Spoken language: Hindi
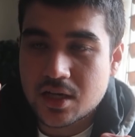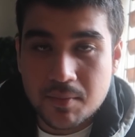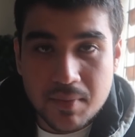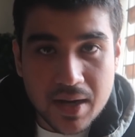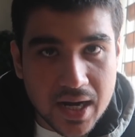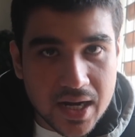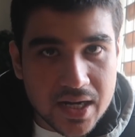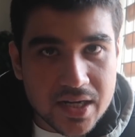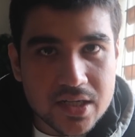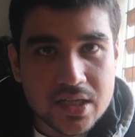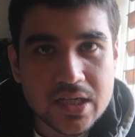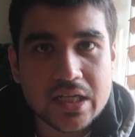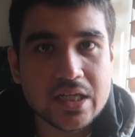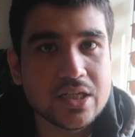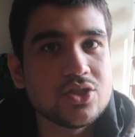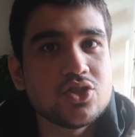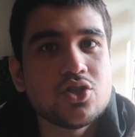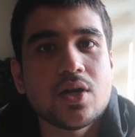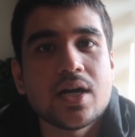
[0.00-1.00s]
कमांड
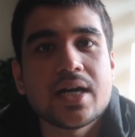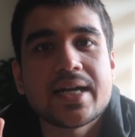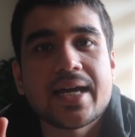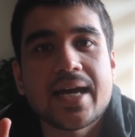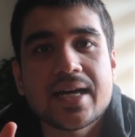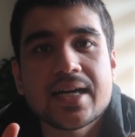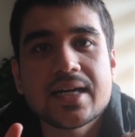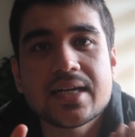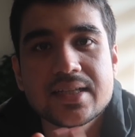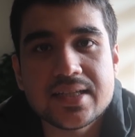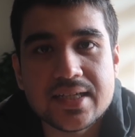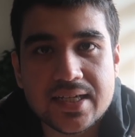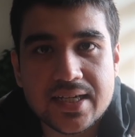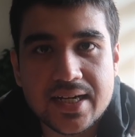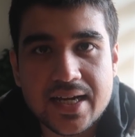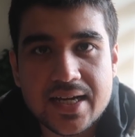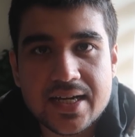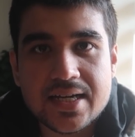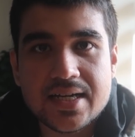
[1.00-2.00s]
जो अटैकर दे
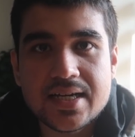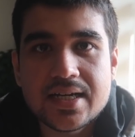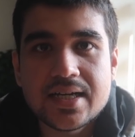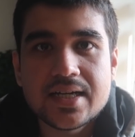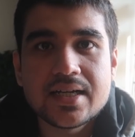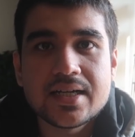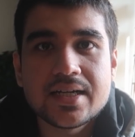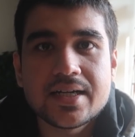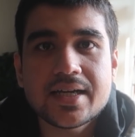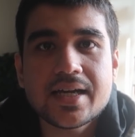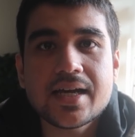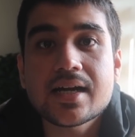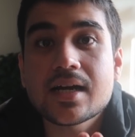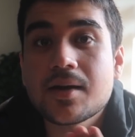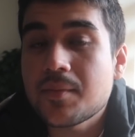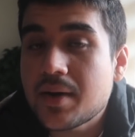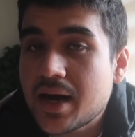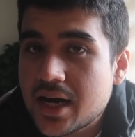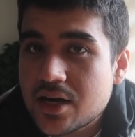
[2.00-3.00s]
रहा है ठीक है
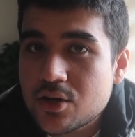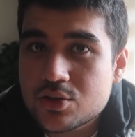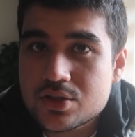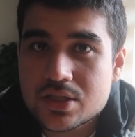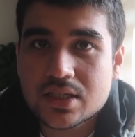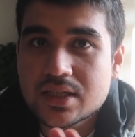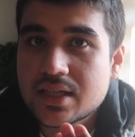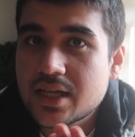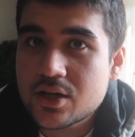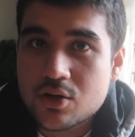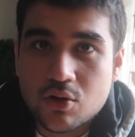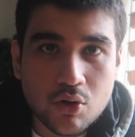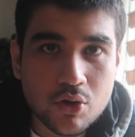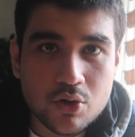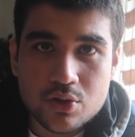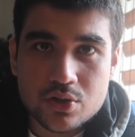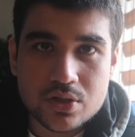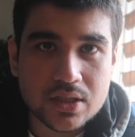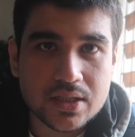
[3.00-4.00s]
कमांड हो सकता है
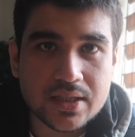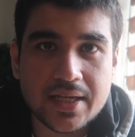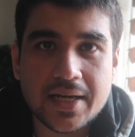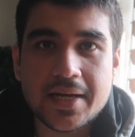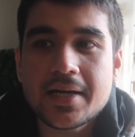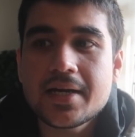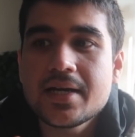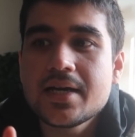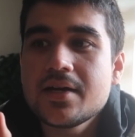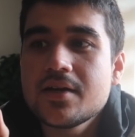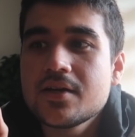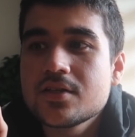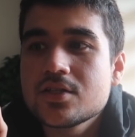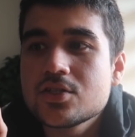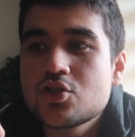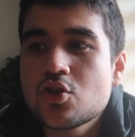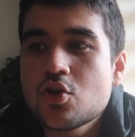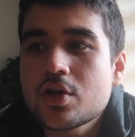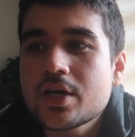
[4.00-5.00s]
कोड हो सकता है
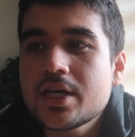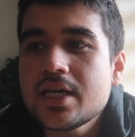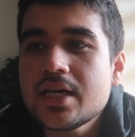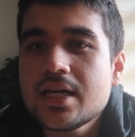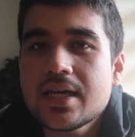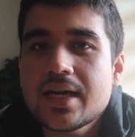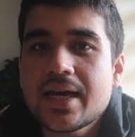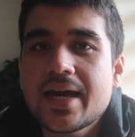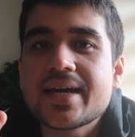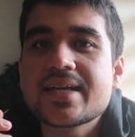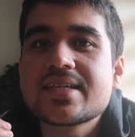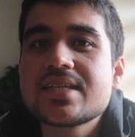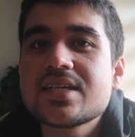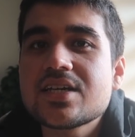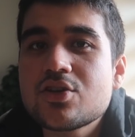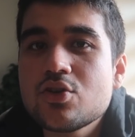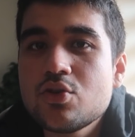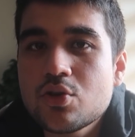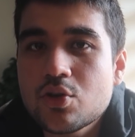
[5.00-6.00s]
जो कि
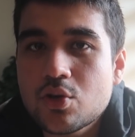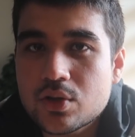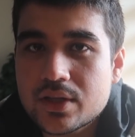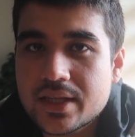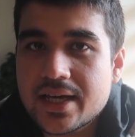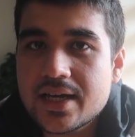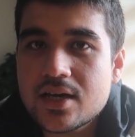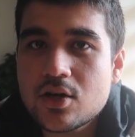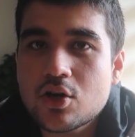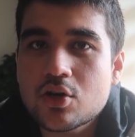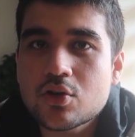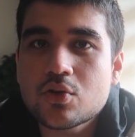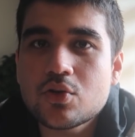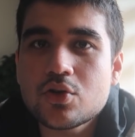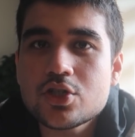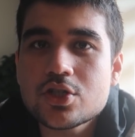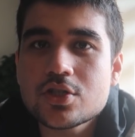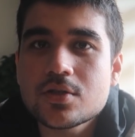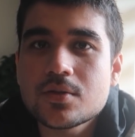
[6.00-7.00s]
एग्जीक्यूट होता है और
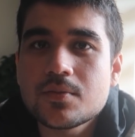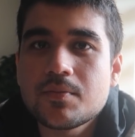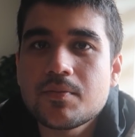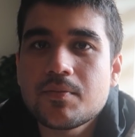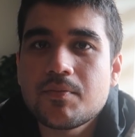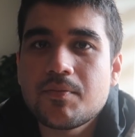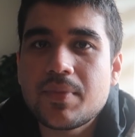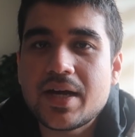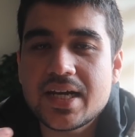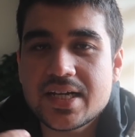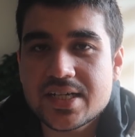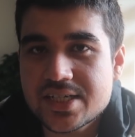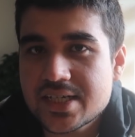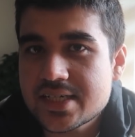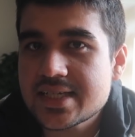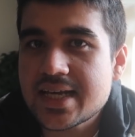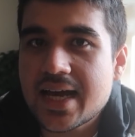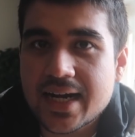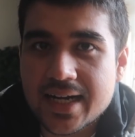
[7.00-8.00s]
कुछ
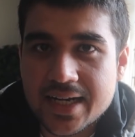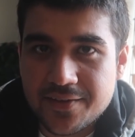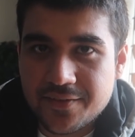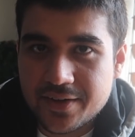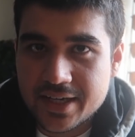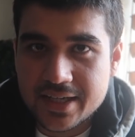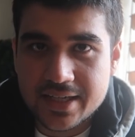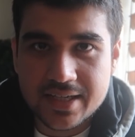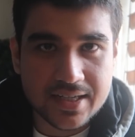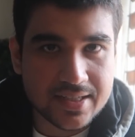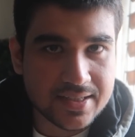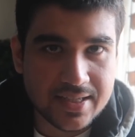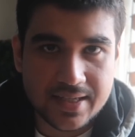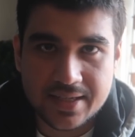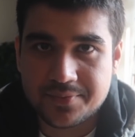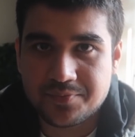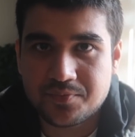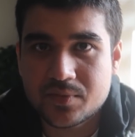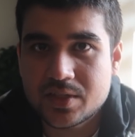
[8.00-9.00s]
मेलिशियस एक्टिविटी करता
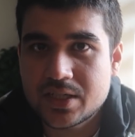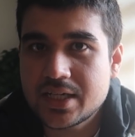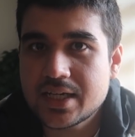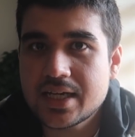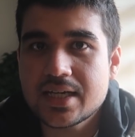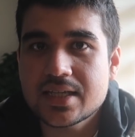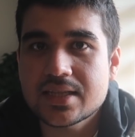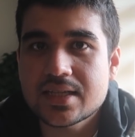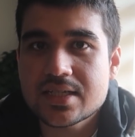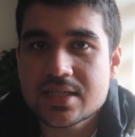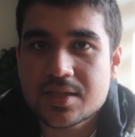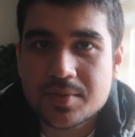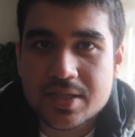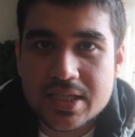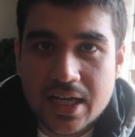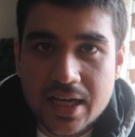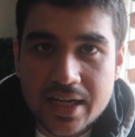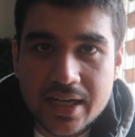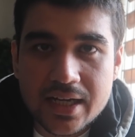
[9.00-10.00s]
है ठीक है इतना
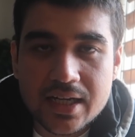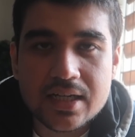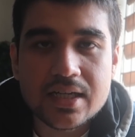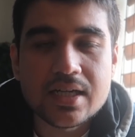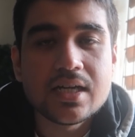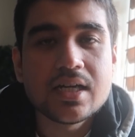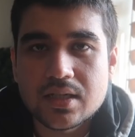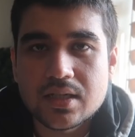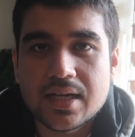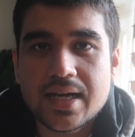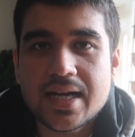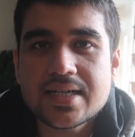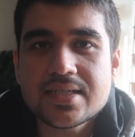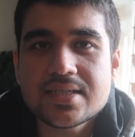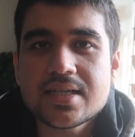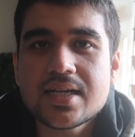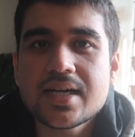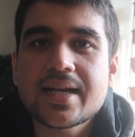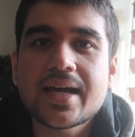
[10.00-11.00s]
समझ आ गया लेट
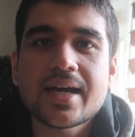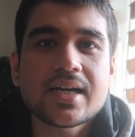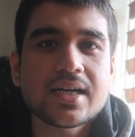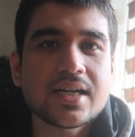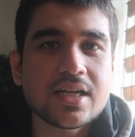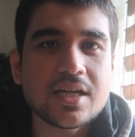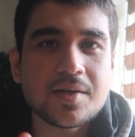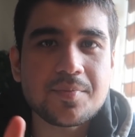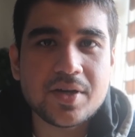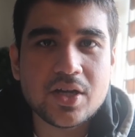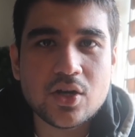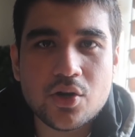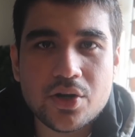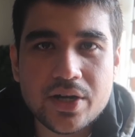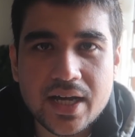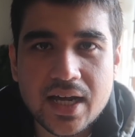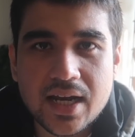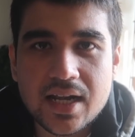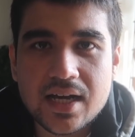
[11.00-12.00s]
से अटैकर ने
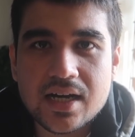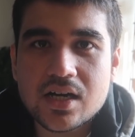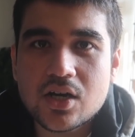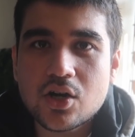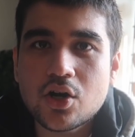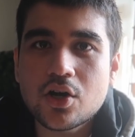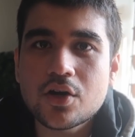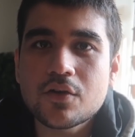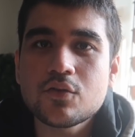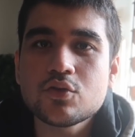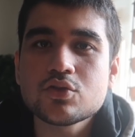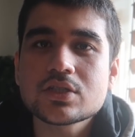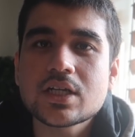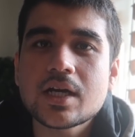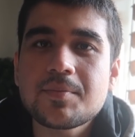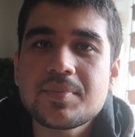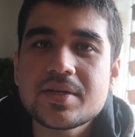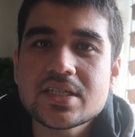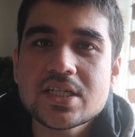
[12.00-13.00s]
पेलोड डाला और
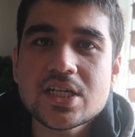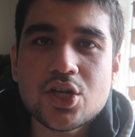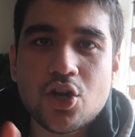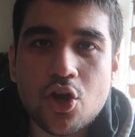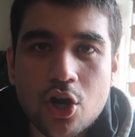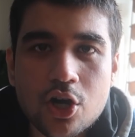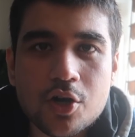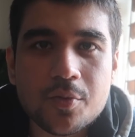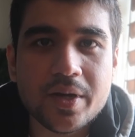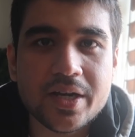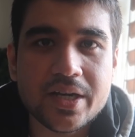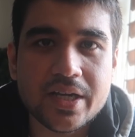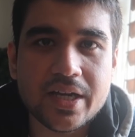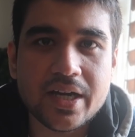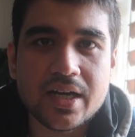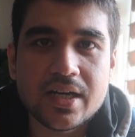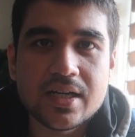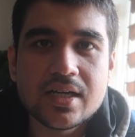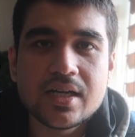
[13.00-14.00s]
उसका पीछे लॉग बन
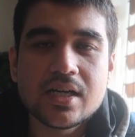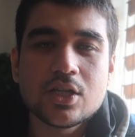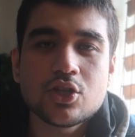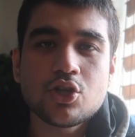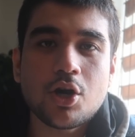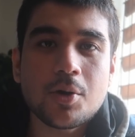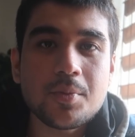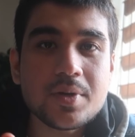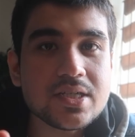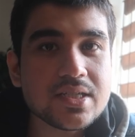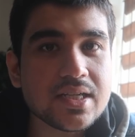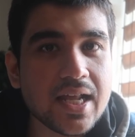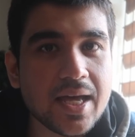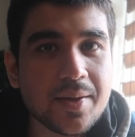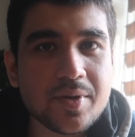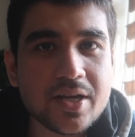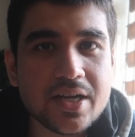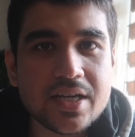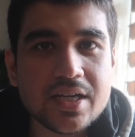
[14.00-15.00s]
गया तो अब इस
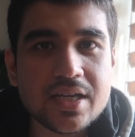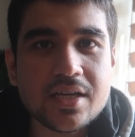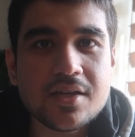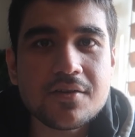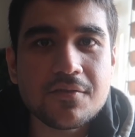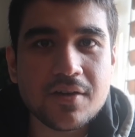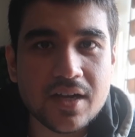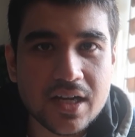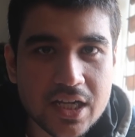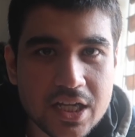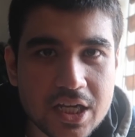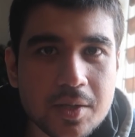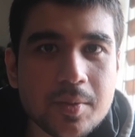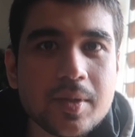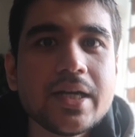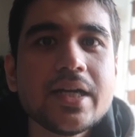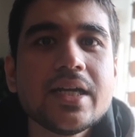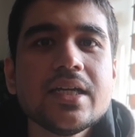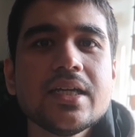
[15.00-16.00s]
लाइब्रेरी की
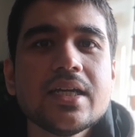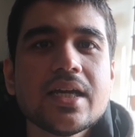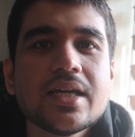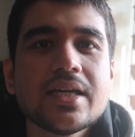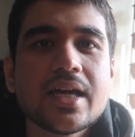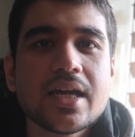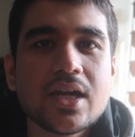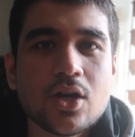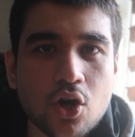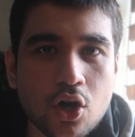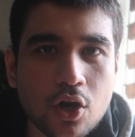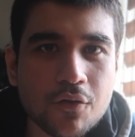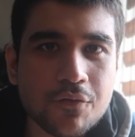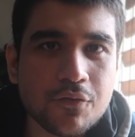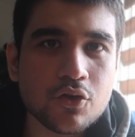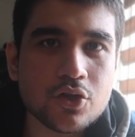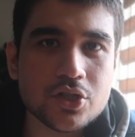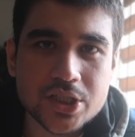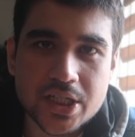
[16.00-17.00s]
वलनरेबिलिटी यही है
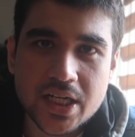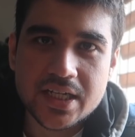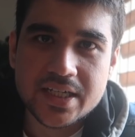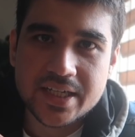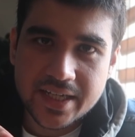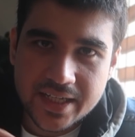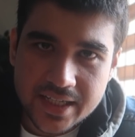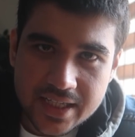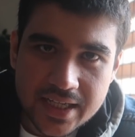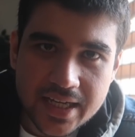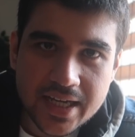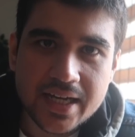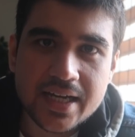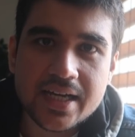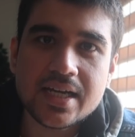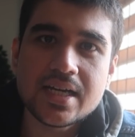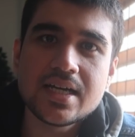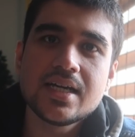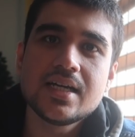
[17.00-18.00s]
लॉग फोर शेल यही है
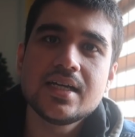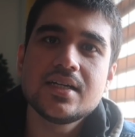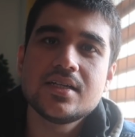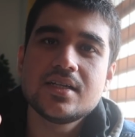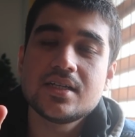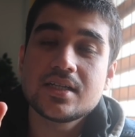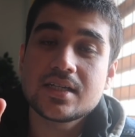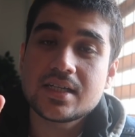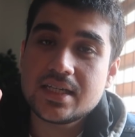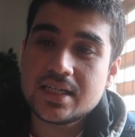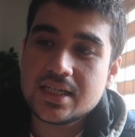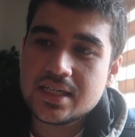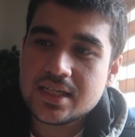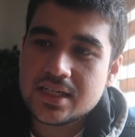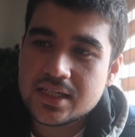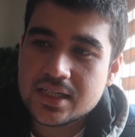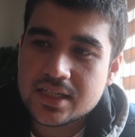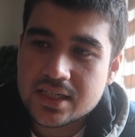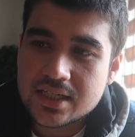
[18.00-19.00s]
कि
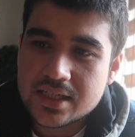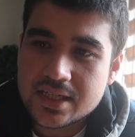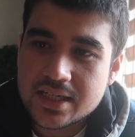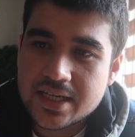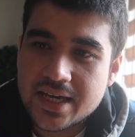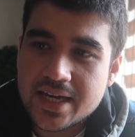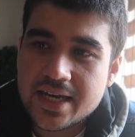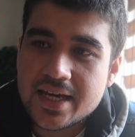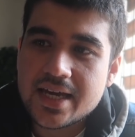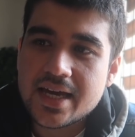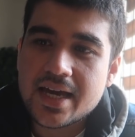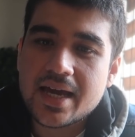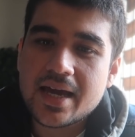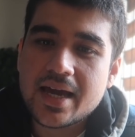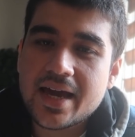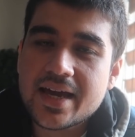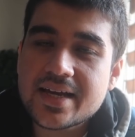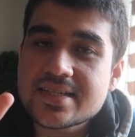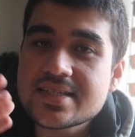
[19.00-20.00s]
ये
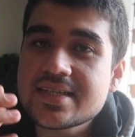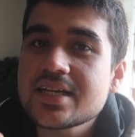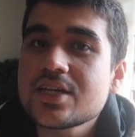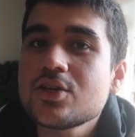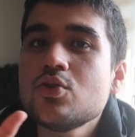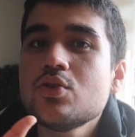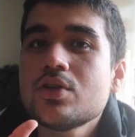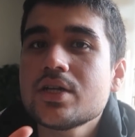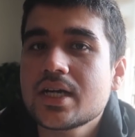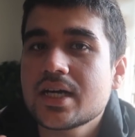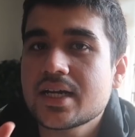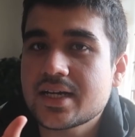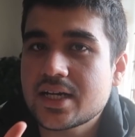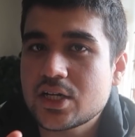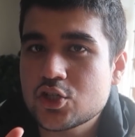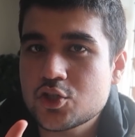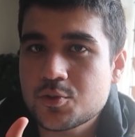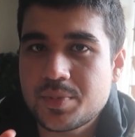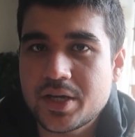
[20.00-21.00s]
एग्जीक्यूट कर
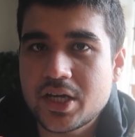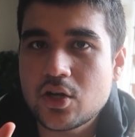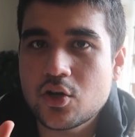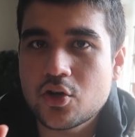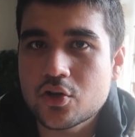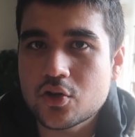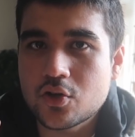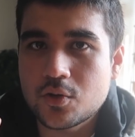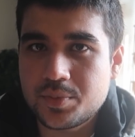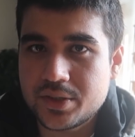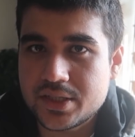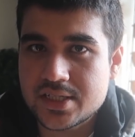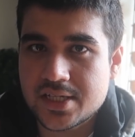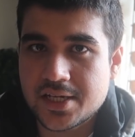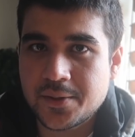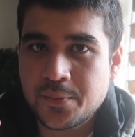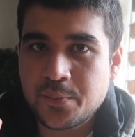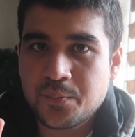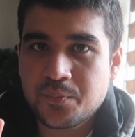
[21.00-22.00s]
रहा है उस पेलोड को
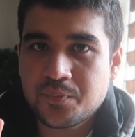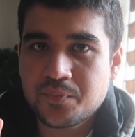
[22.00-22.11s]
पीछे